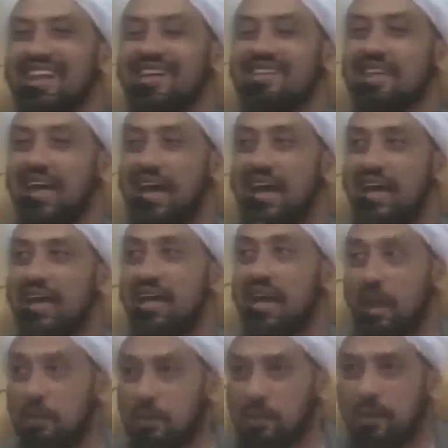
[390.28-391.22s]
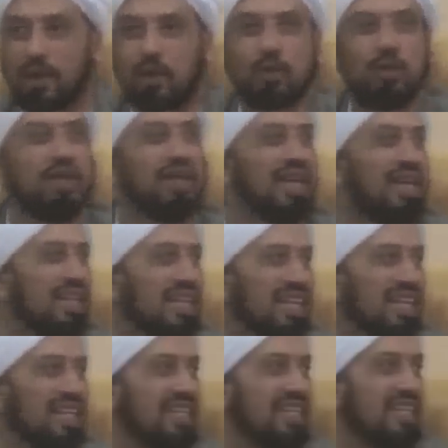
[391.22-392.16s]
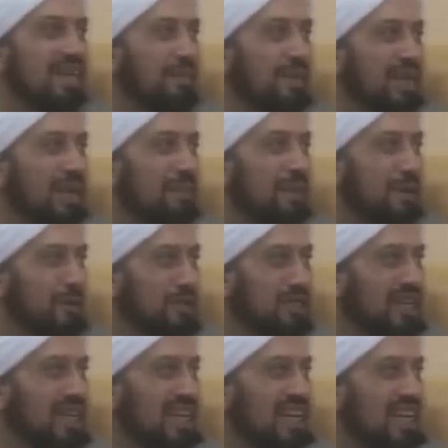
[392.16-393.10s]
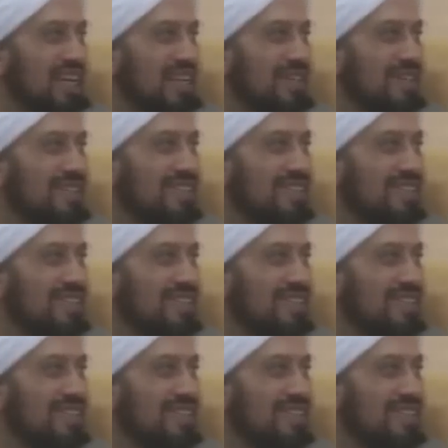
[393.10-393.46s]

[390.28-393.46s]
Dan lebih peduli nanti kepada manusia dari itu.